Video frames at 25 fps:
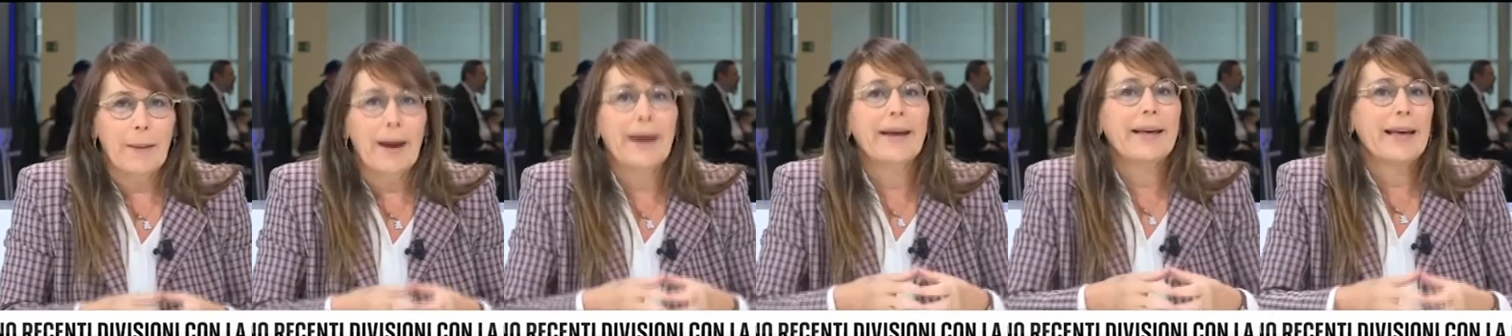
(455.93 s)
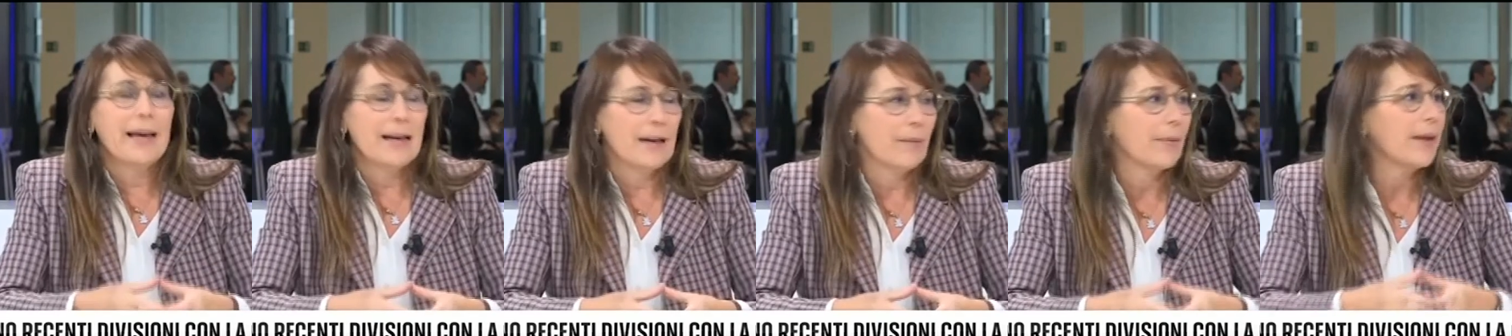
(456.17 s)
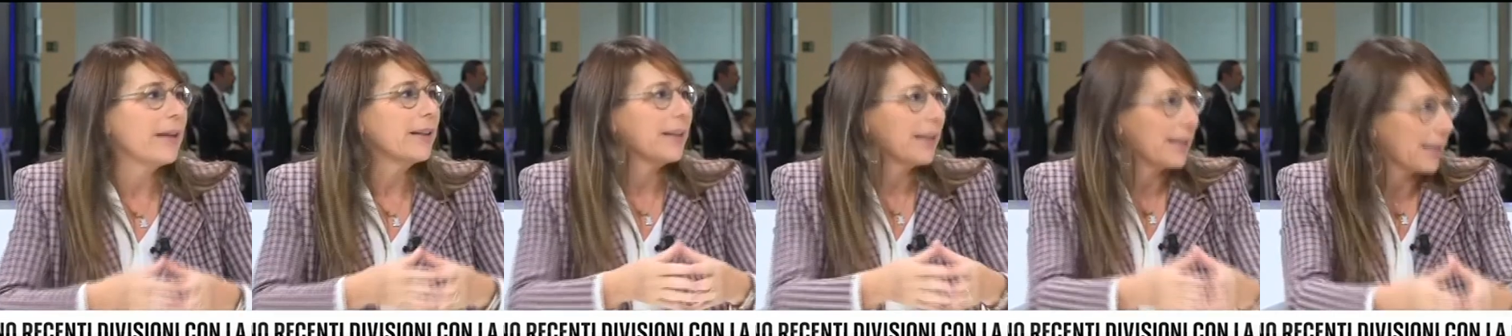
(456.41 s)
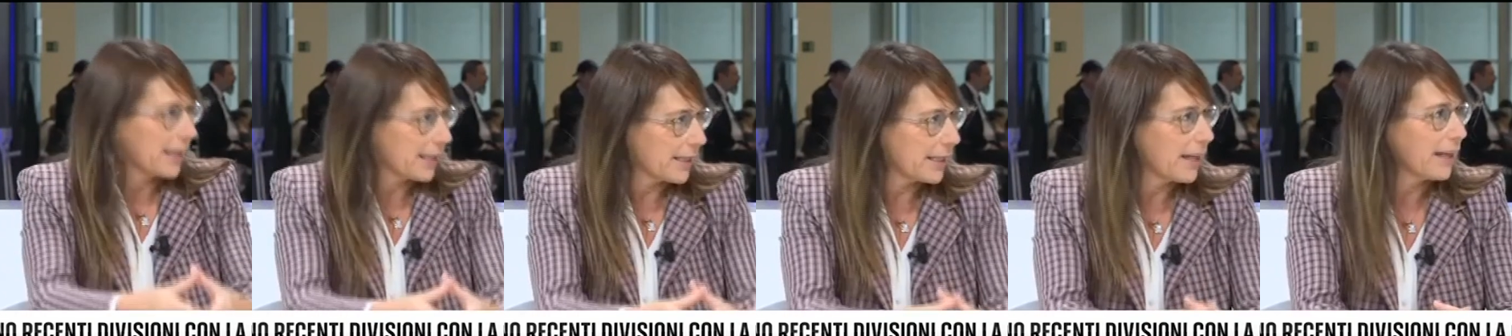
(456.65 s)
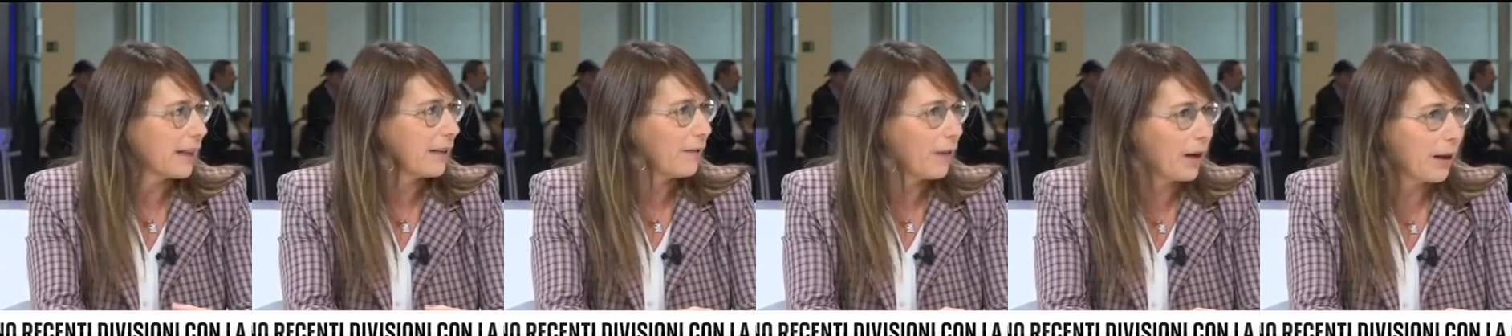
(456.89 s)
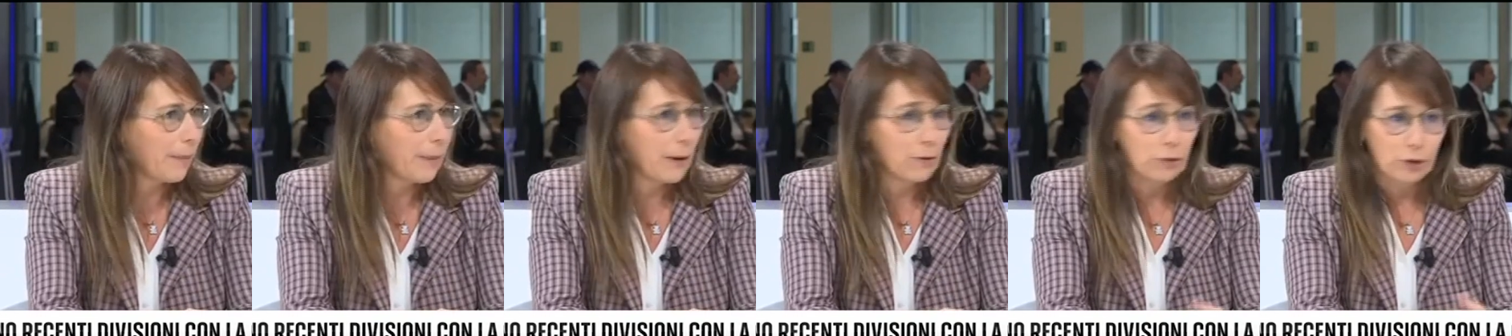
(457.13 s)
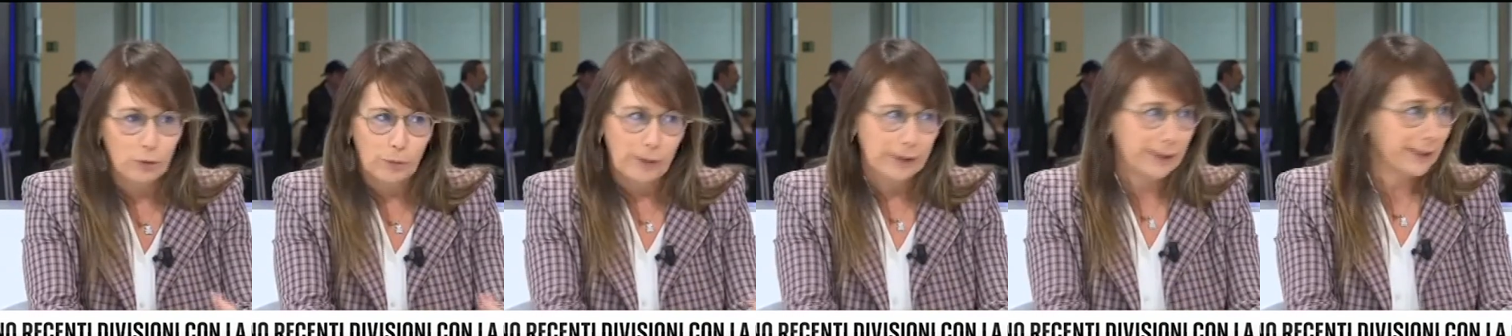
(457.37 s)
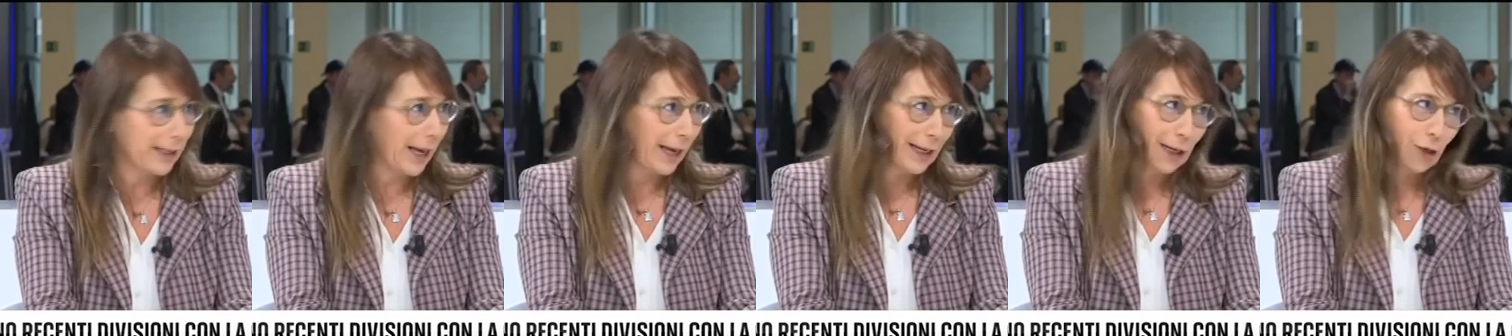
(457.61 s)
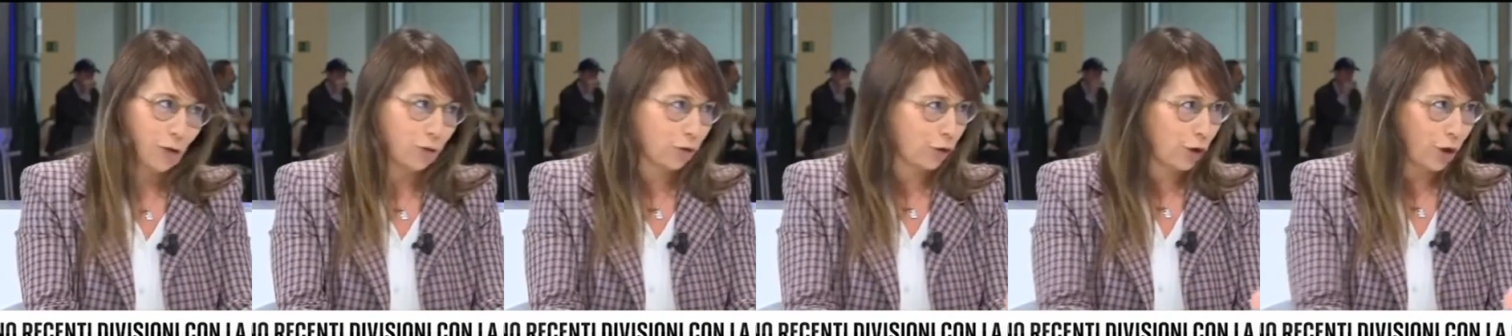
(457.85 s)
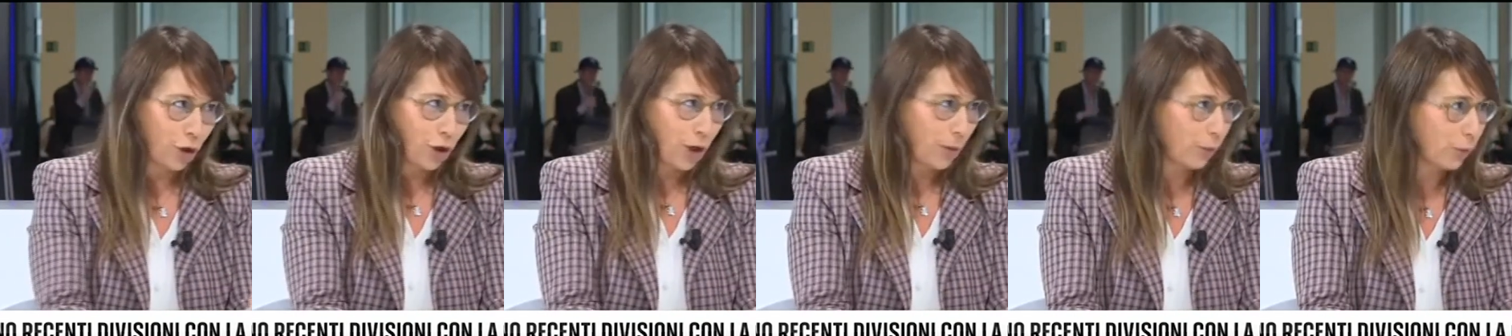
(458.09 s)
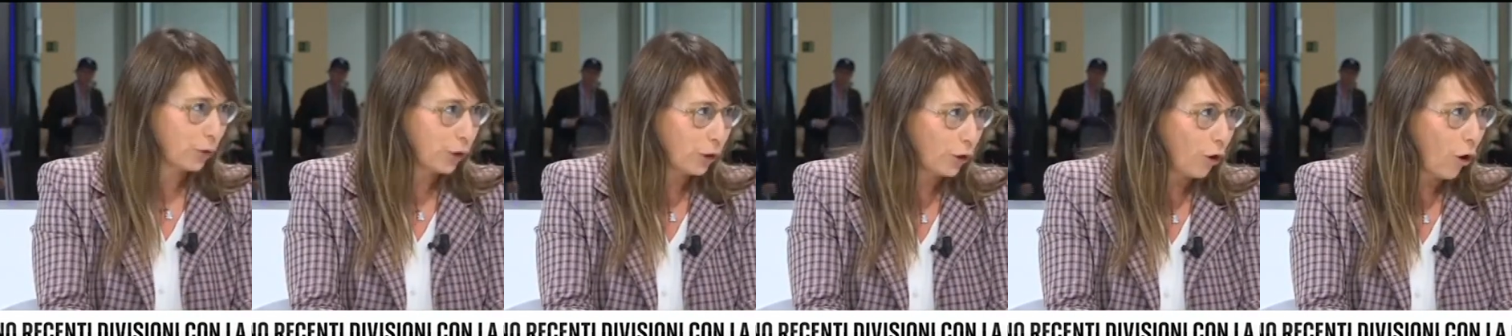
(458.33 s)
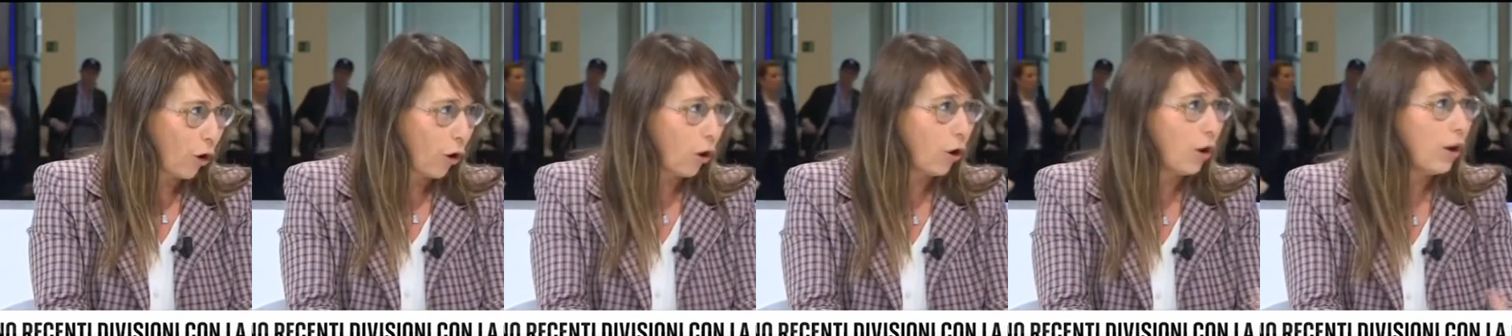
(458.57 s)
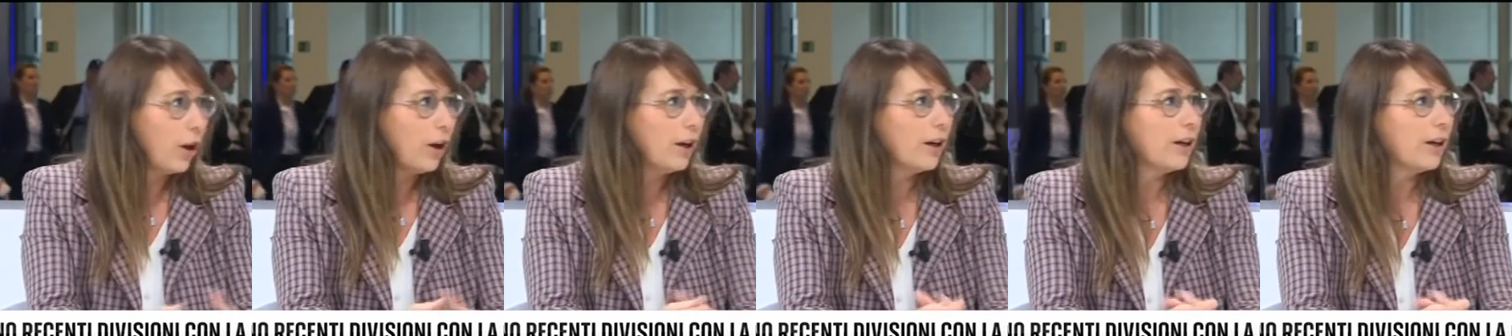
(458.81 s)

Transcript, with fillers: ma chiaramente se si arriva alla pausa umanitaria non diciamo di no,